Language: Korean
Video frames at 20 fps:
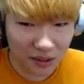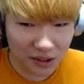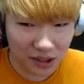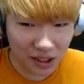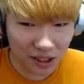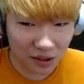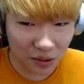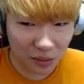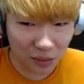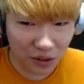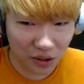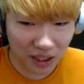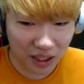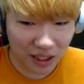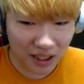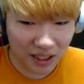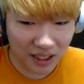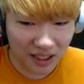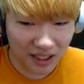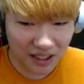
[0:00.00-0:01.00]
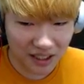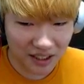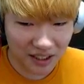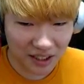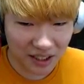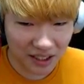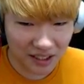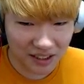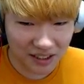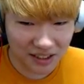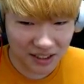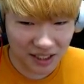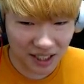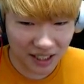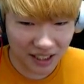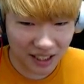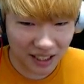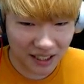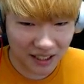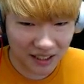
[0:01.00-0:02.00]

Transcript: 상한 거 먹어라 괜찮아